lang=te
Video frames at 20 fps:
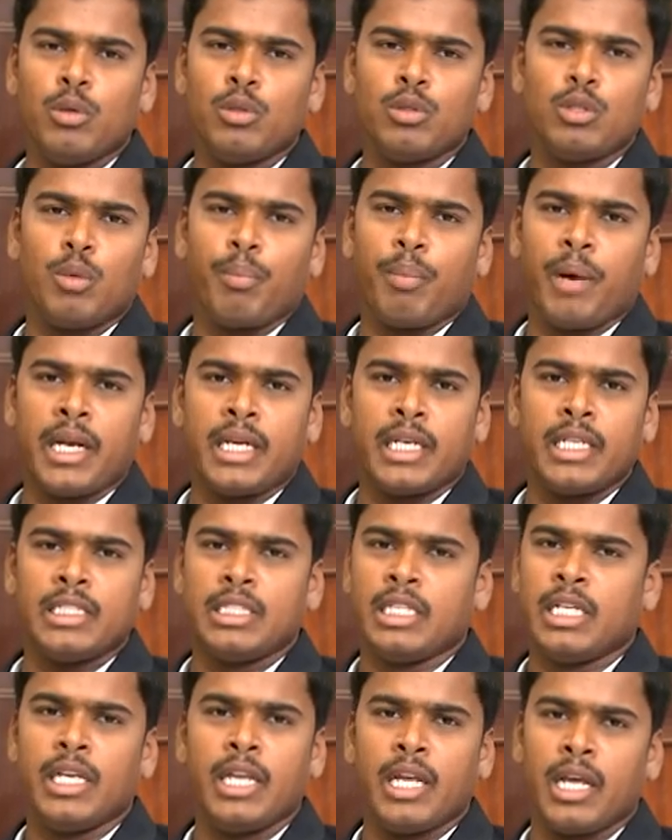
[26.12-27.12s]
ఎప్పటి నుంచో
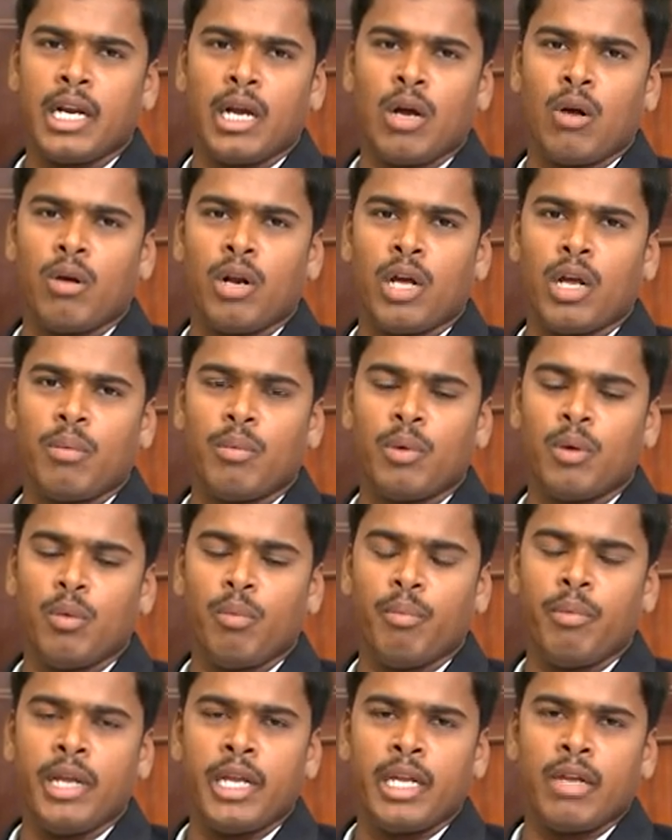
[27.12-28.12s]
పార్టీ సీనియర్గా
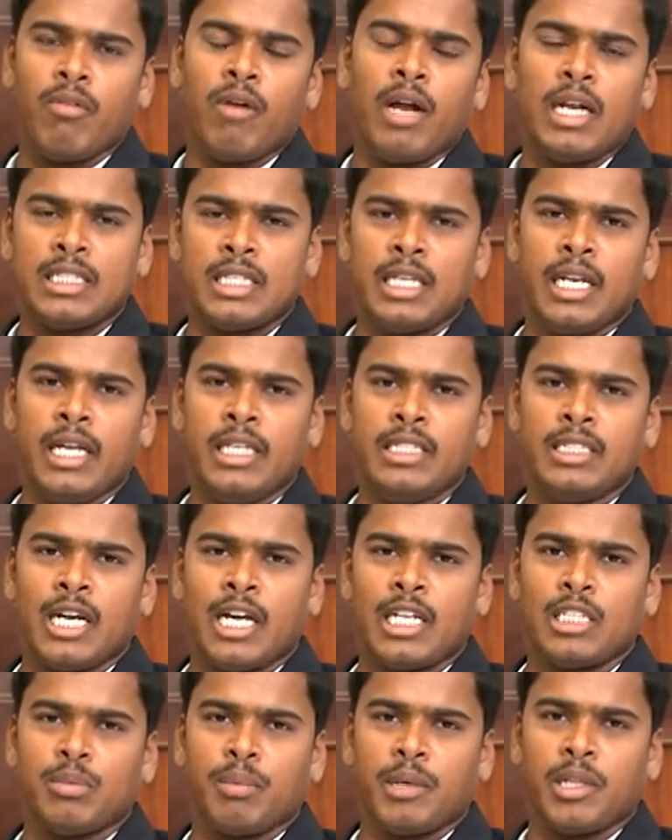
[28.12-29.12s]
ఉన్నారు మీరు మీకు ఇవ్వాల్సిన
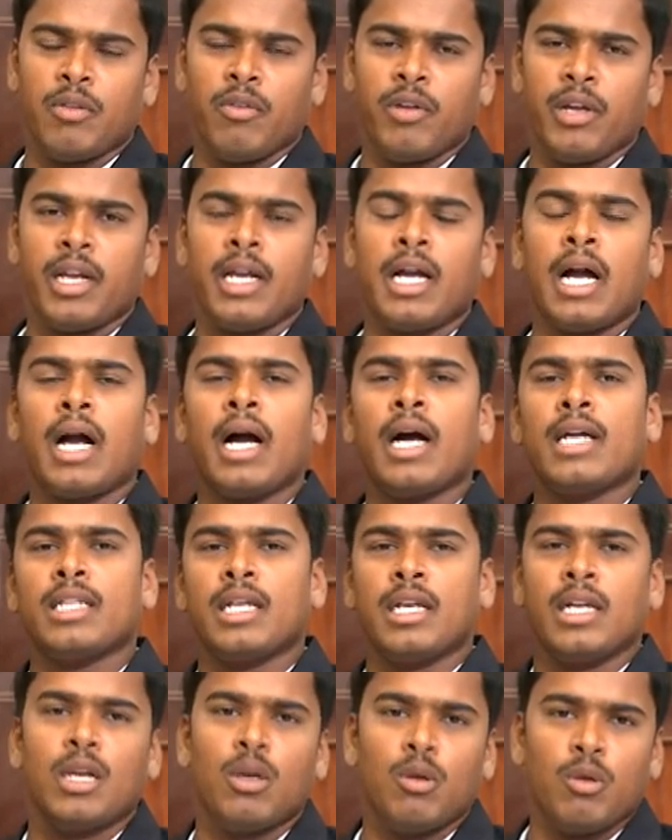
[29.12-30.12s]
ఇన్ఛార్జ్ పదవి
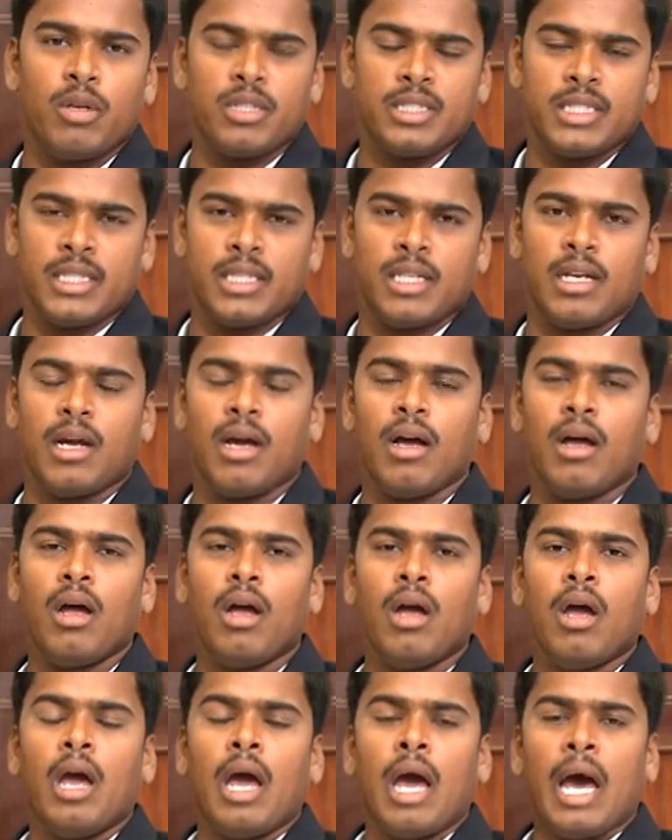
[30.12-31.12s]
గంగాధర్ నెల్లూరుకు
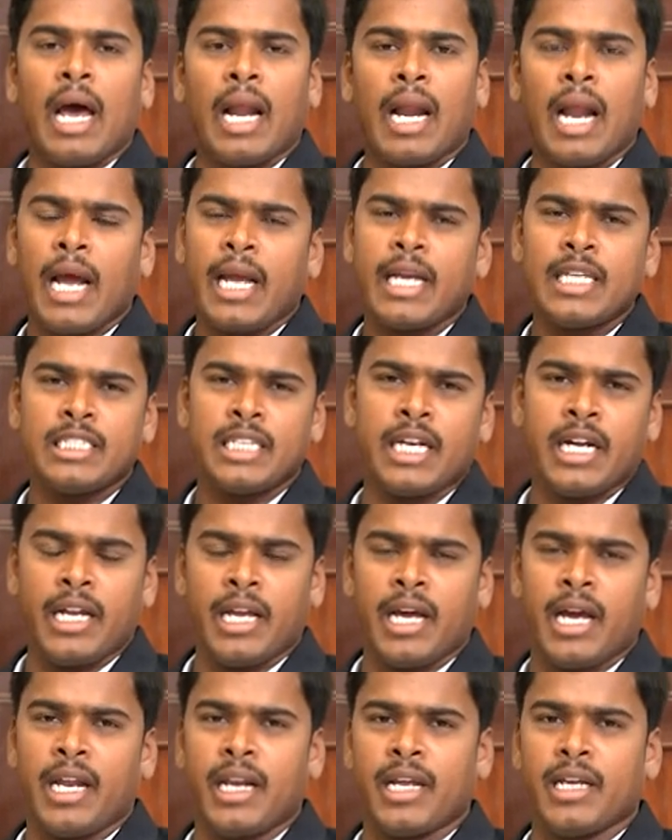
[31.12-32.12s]
చెందిన
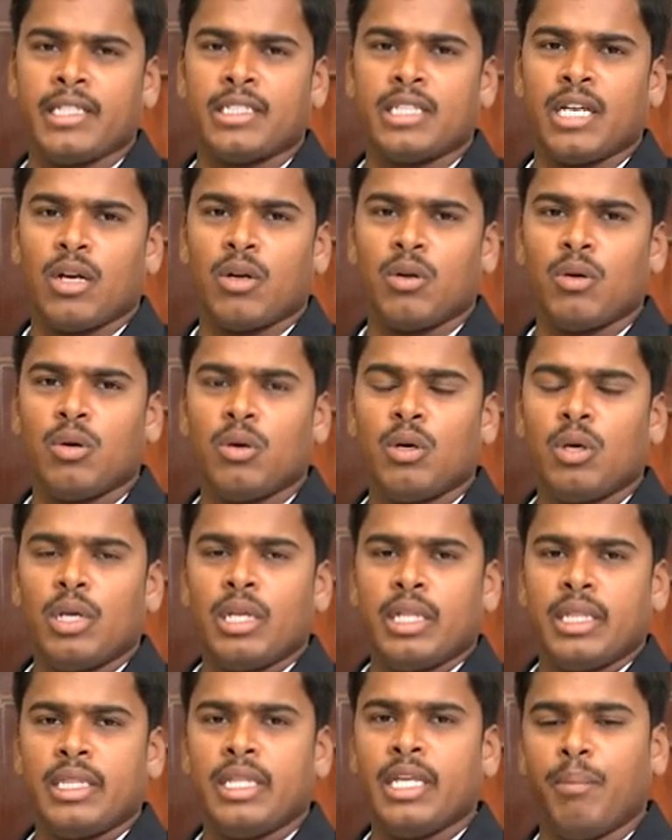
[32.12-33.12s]
రాకేష్ రెడ్డి గారికి ఇచ్చారు
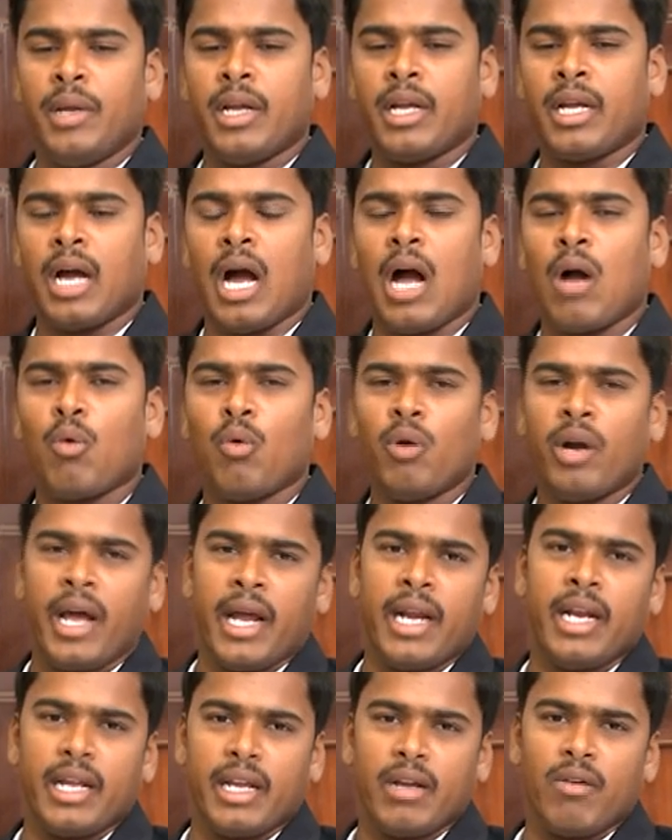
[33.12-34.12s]
అంటే మీకు
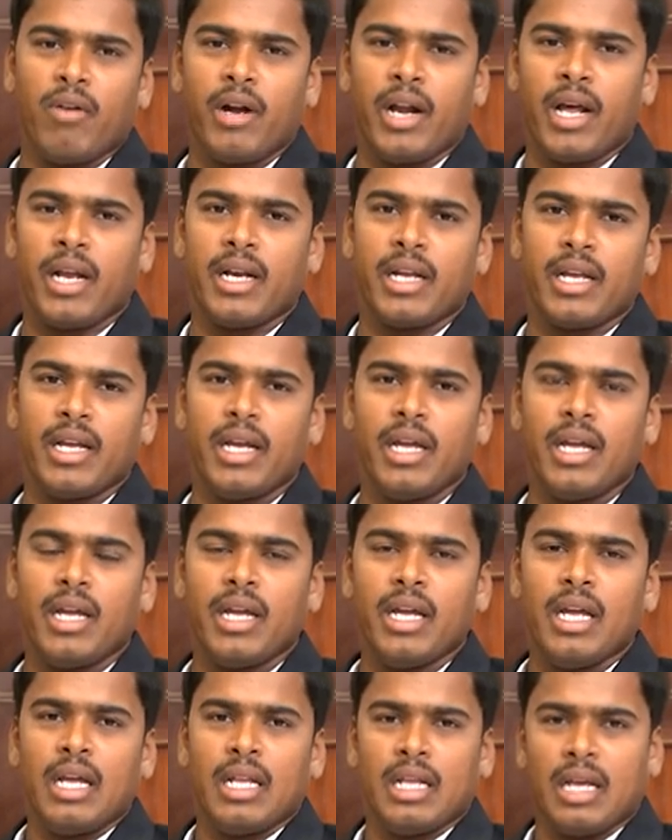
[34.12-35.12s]
కాకుండా ఆయనకి
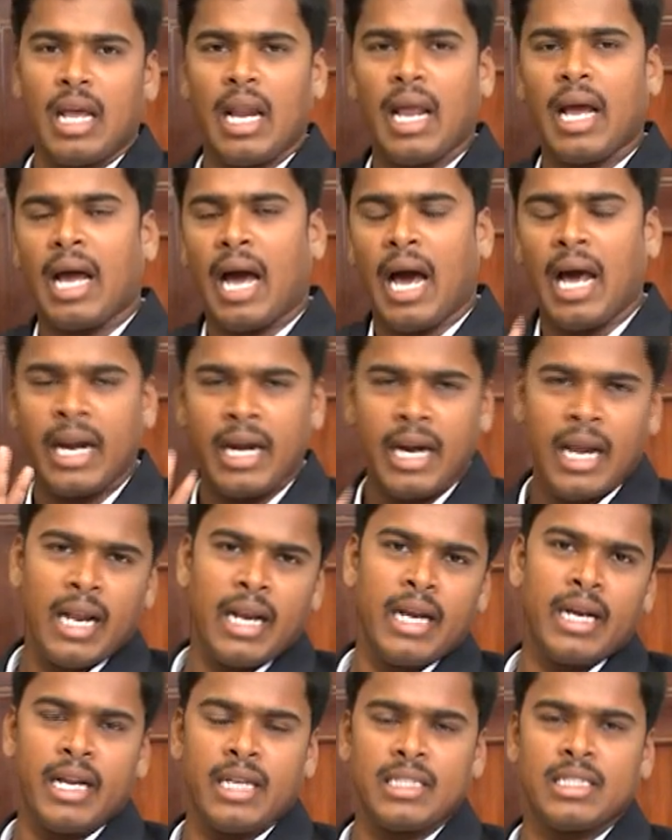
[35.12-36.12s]
ఇవ్వడానికి గల
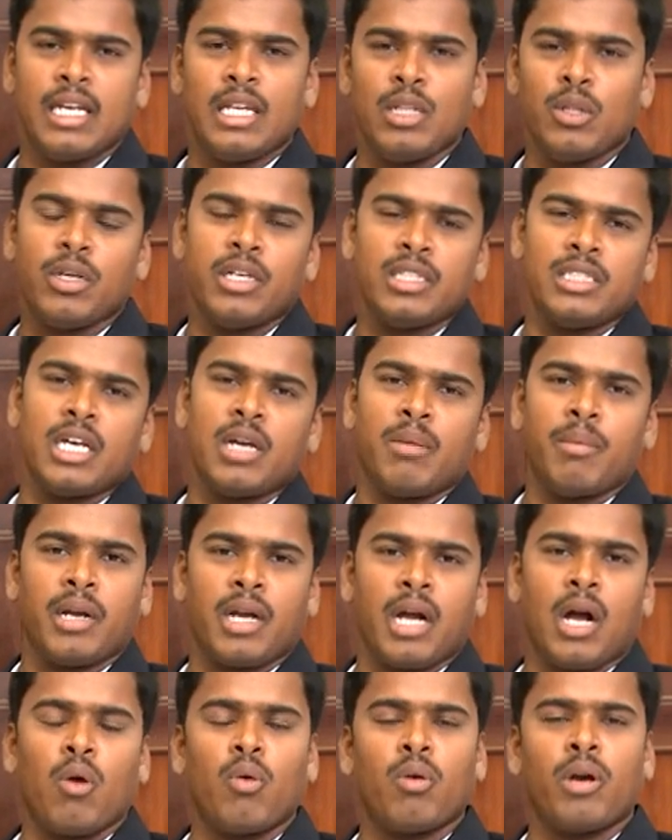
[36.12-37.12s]
కారణాలు ఏంటి అసలు ఎందుకు
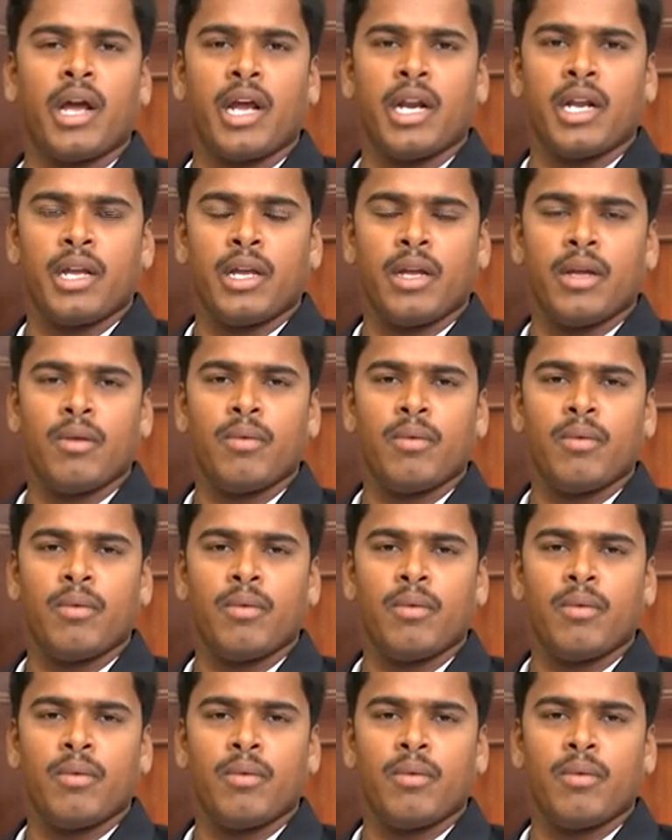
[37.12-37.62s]
ఇచ్చారు మీకు కాకుండా